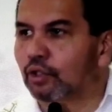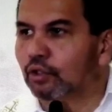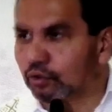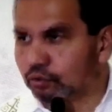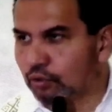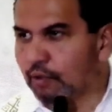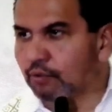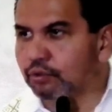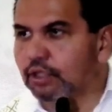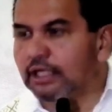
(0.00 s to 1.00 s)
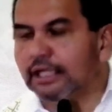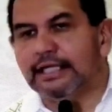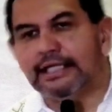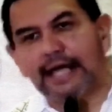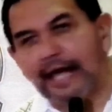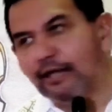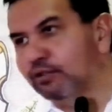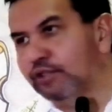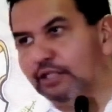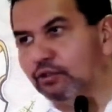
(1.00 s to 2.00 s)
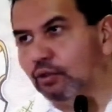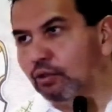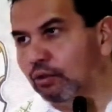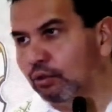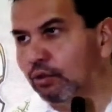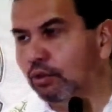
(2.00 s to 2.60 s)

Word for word: los nuevos. Y ya lo siento